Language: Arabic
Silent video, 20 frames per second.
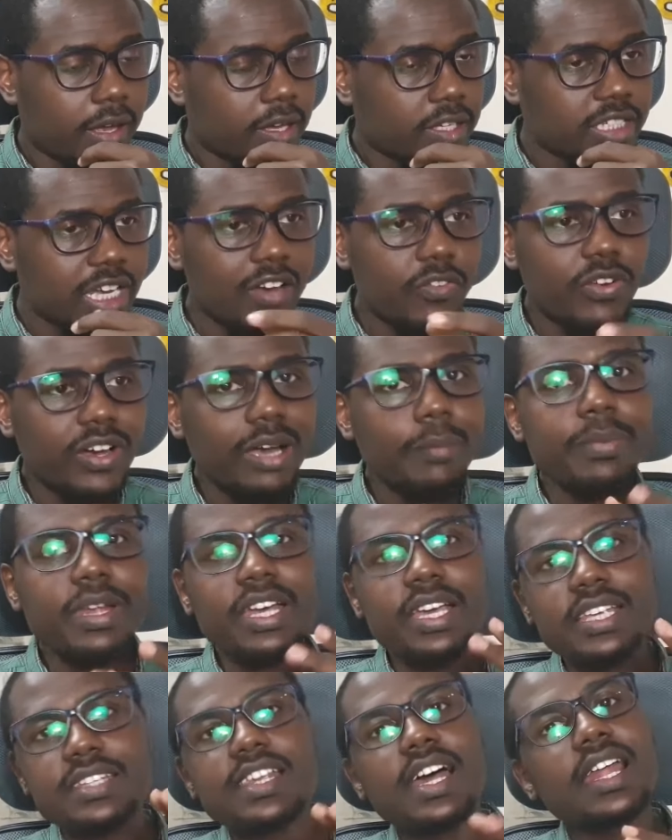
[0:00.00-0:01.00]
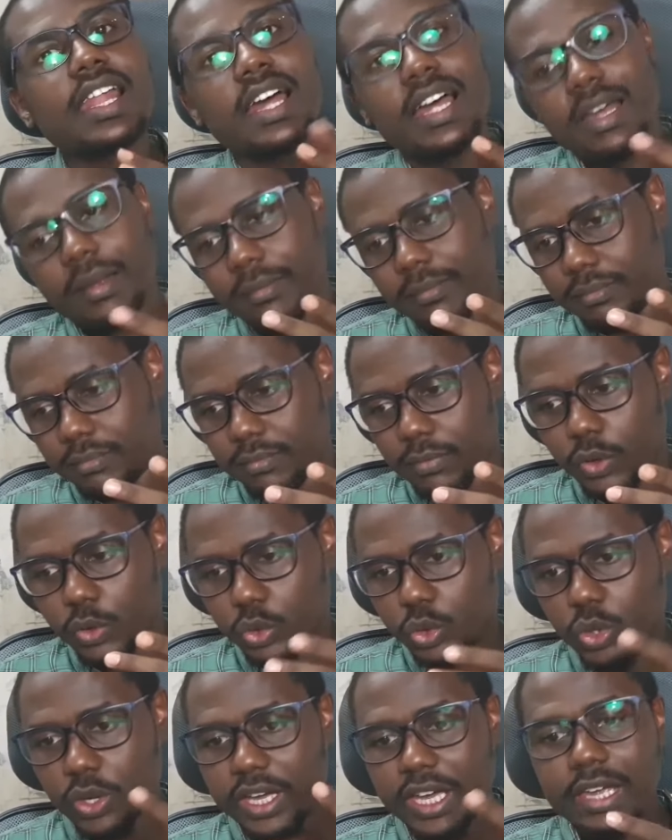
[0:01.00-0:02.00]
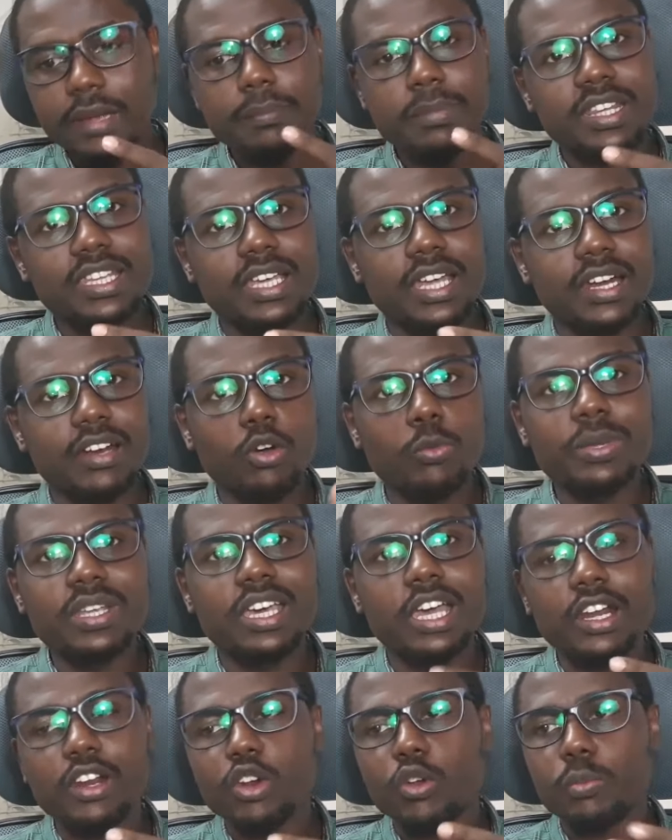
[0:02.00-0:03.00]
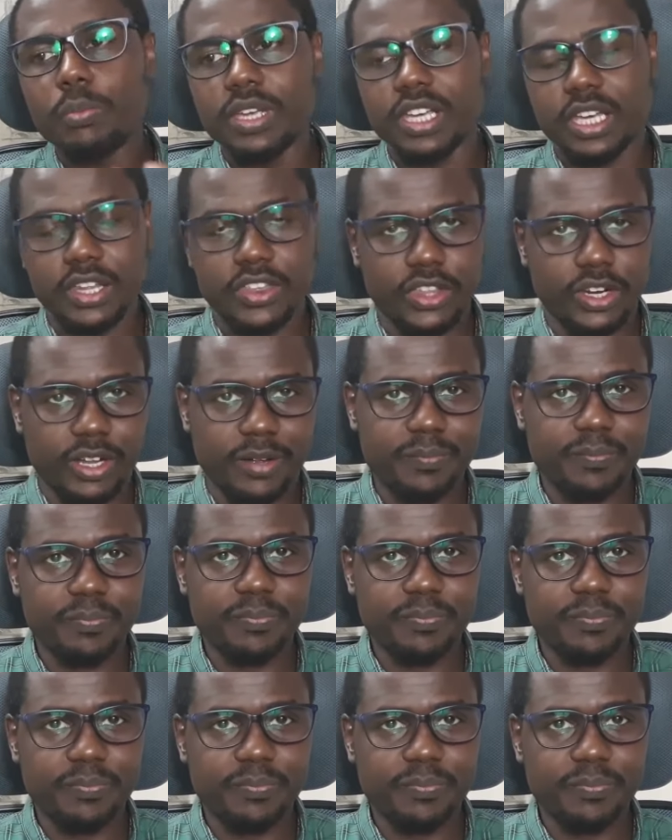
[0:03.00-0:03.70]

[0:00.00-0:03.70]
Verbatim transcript: شافوا كان بيركز على موضوعين بيكررهم بكثرة